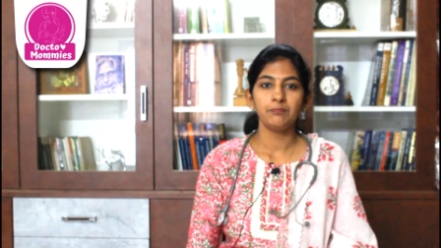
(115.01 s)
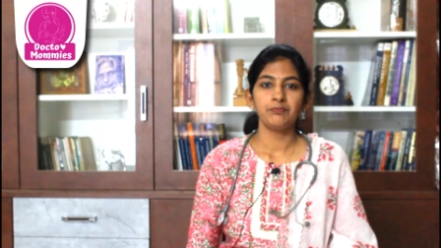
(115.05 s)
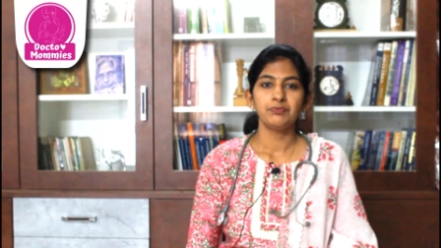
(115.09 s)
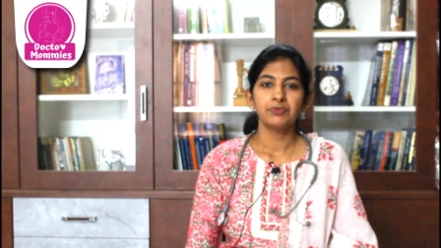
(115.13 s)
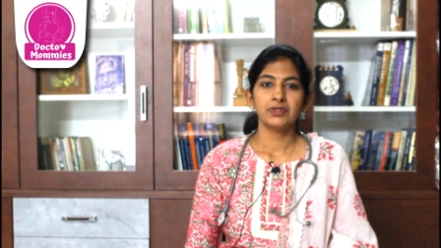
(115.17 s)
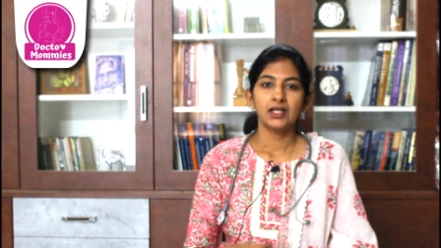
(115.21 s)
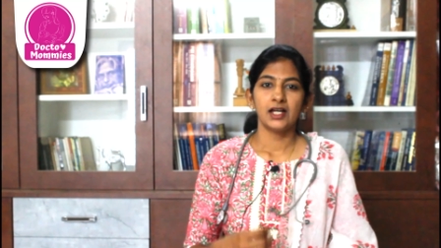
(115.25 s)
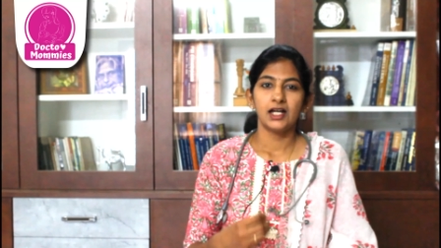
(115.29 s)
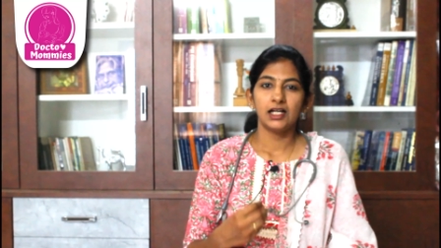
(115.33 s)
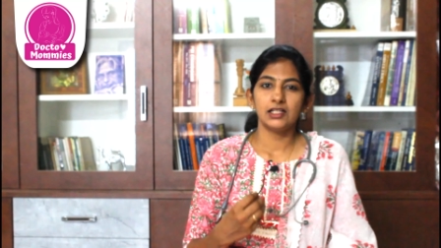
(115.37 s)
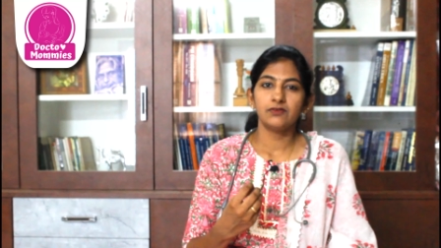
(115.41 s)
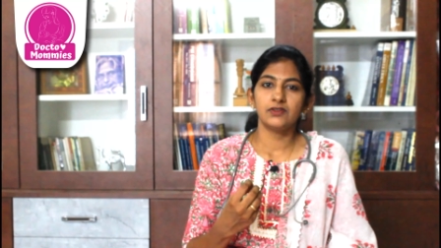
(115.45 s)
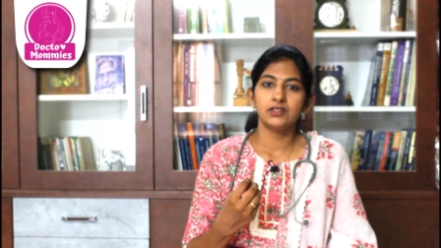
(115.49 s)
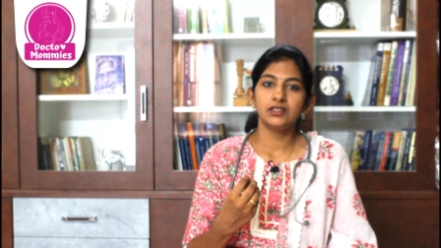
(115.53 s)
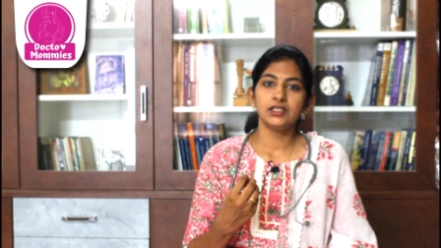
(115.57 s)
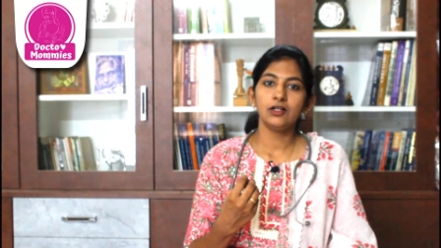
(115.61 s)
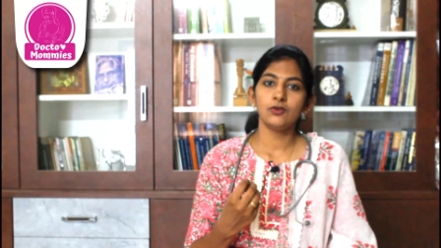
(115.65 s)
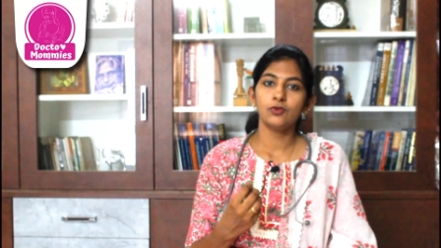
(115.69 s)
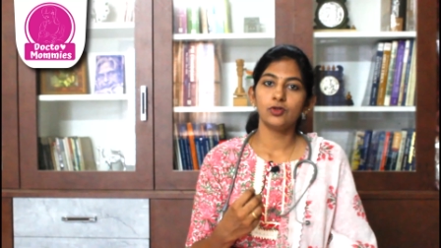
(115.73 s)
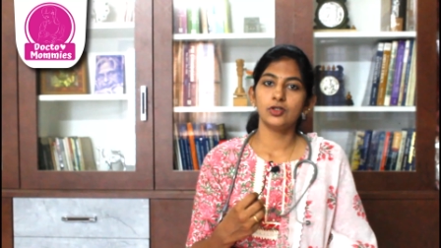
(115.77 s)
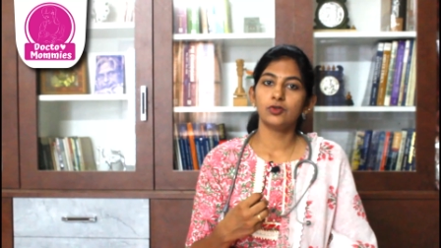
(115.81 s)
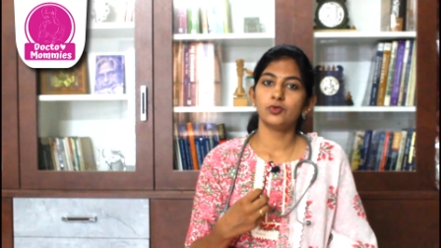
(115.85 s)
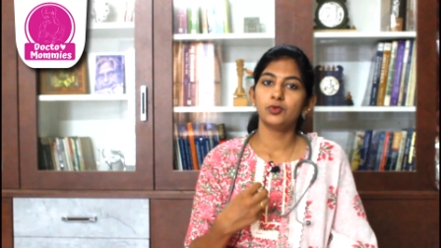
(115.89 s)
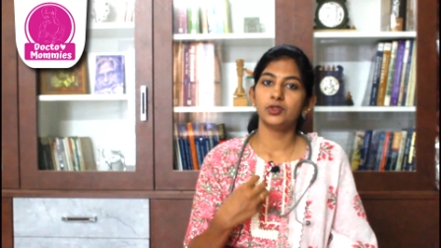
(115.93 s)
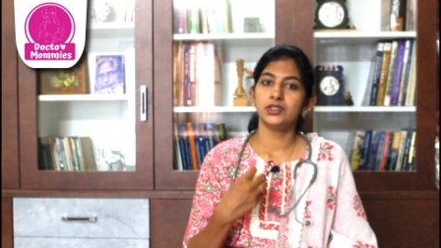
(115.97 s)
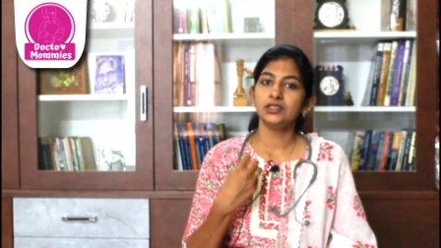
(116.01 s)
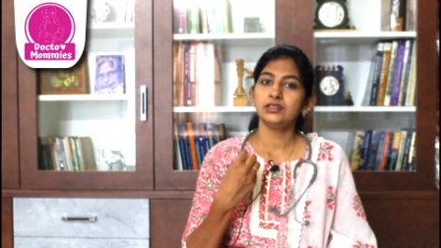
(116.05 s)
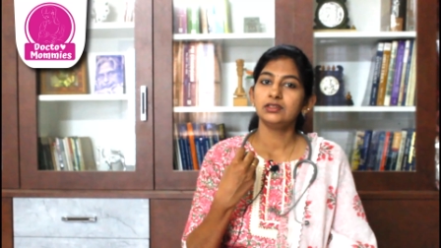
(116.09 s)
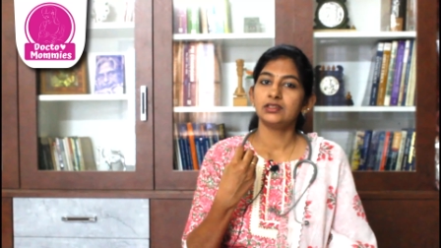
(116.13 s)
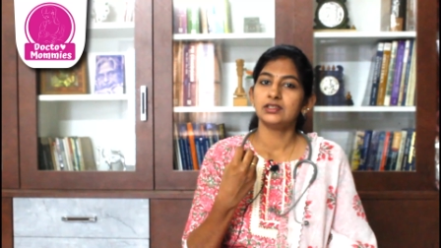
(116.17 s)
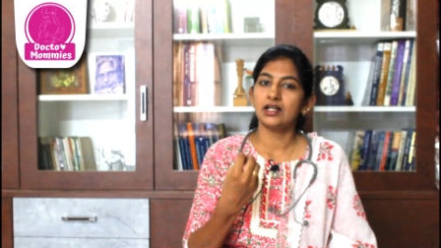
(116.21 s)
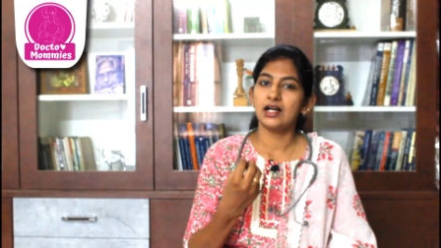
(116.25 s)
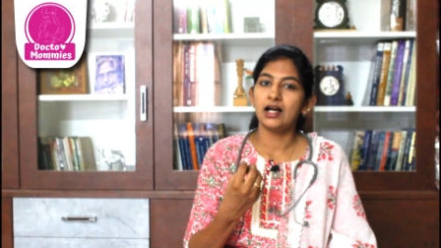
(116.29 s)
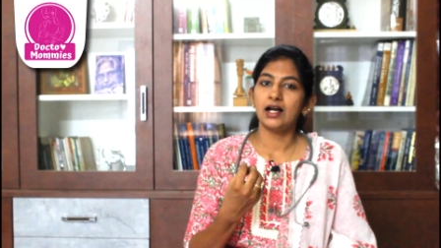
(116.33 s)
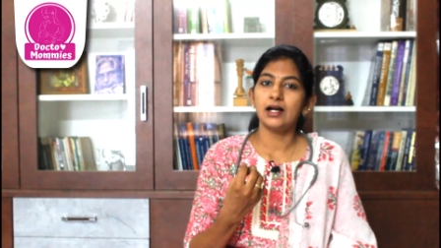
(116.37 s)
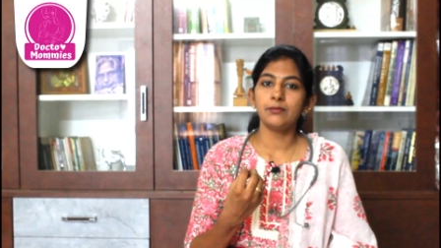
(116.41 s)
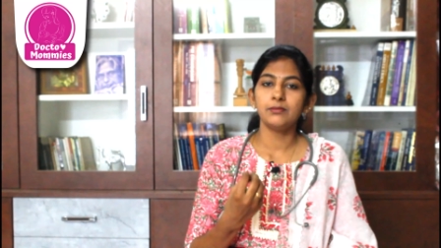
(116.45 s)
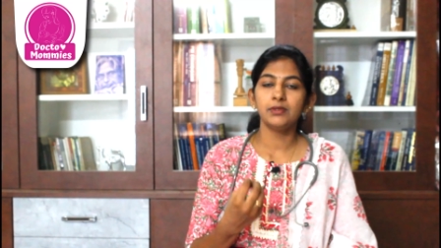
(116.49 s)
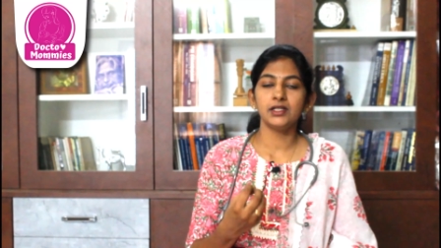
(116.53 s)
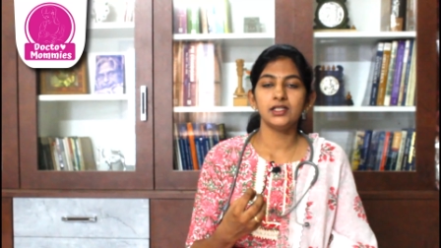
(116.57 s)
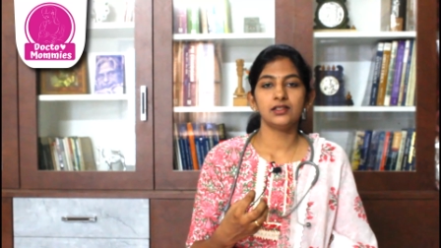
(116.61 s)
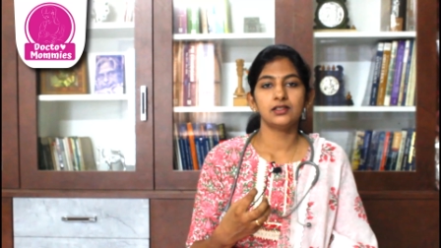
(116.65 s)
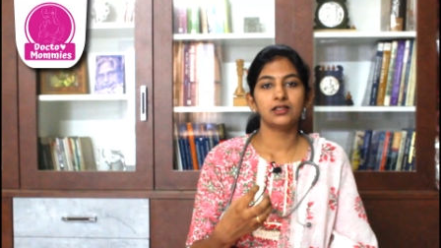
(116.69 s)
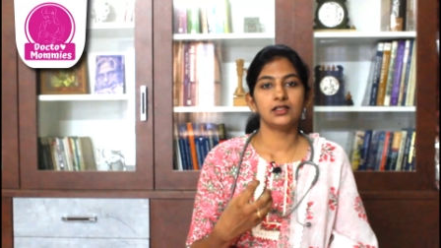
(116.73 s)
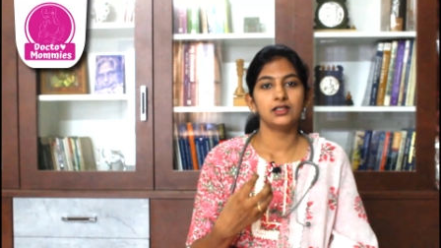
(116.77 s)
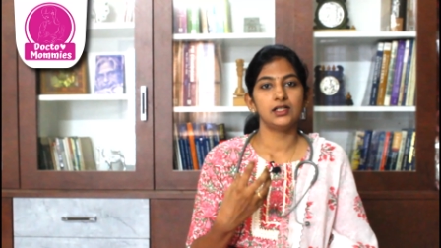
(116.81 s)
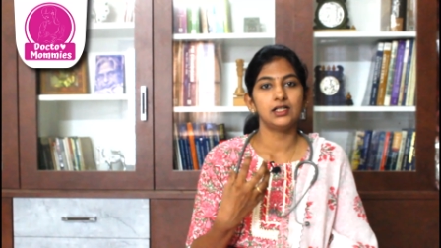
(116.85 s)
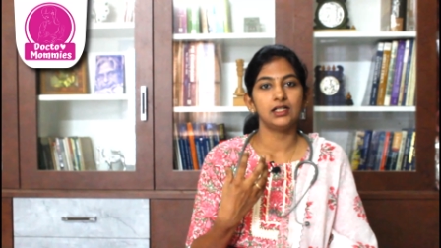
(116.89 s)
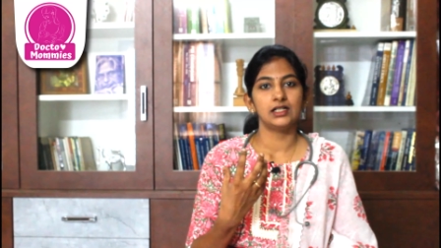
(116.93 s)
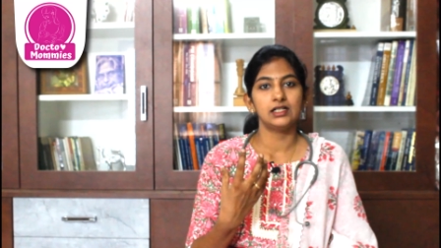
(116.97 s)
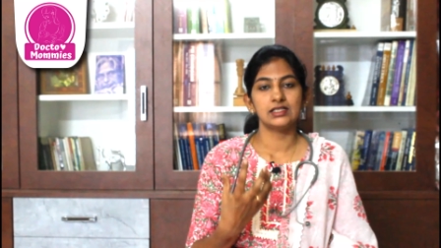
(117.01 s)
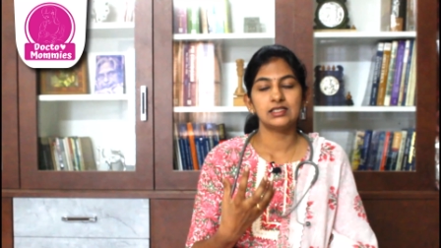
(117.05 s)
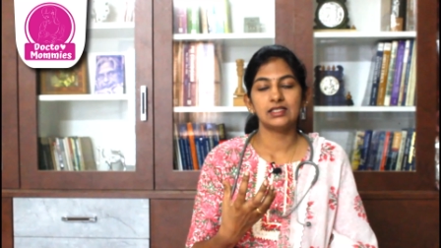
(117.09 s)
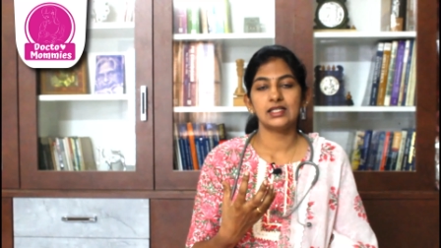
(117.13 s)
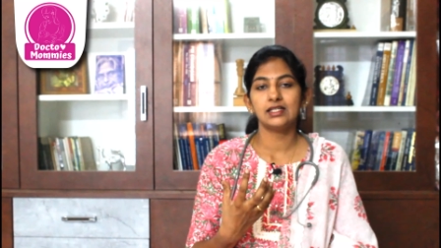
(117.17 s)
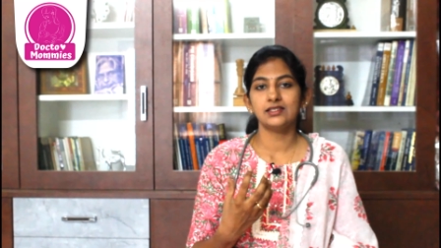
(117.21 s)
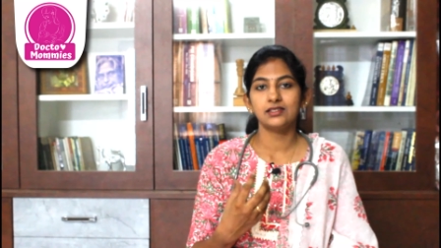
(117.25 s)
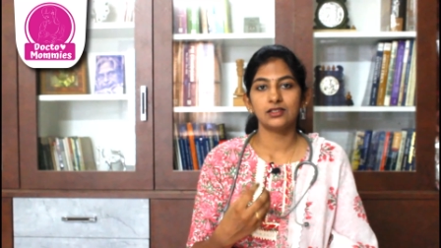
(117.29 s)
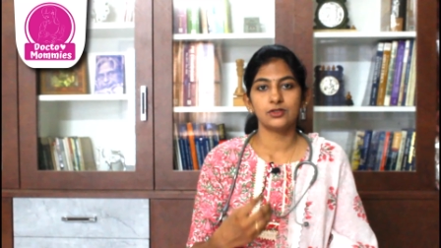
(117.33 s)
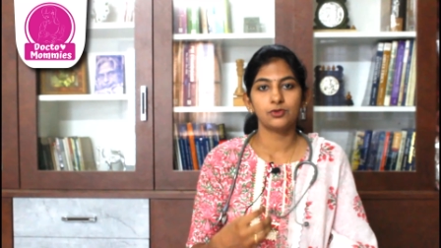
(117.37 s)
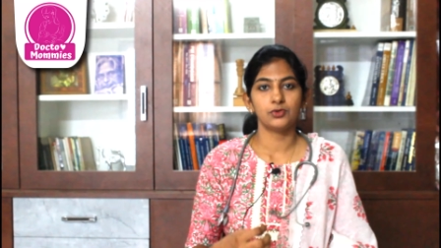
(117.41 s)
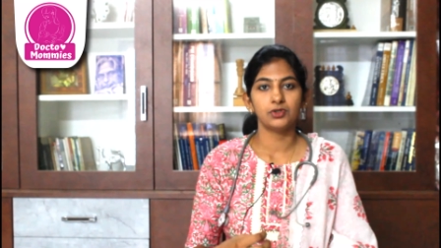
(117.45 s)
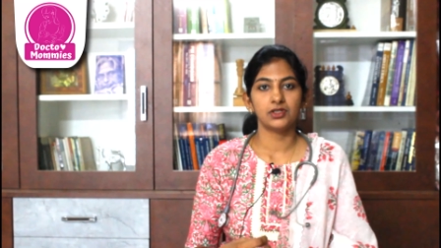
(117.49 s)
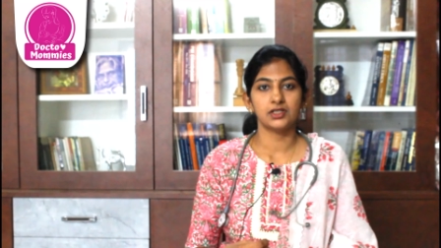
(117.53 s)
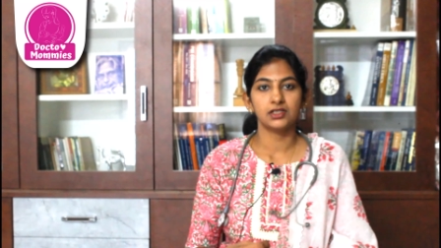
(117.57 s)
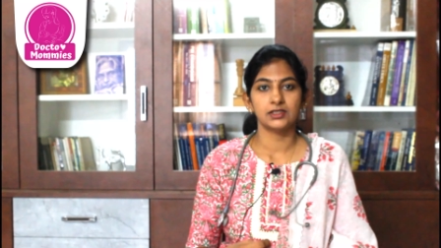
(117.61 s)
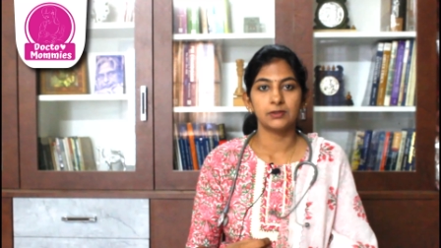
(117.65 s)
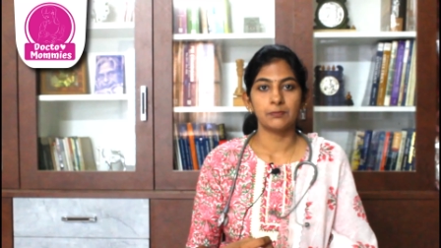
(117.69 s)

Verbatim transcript: அது வந்து அவங்களுக்கு ஒரு காமிங் சென்ஸ் கொடுக்குது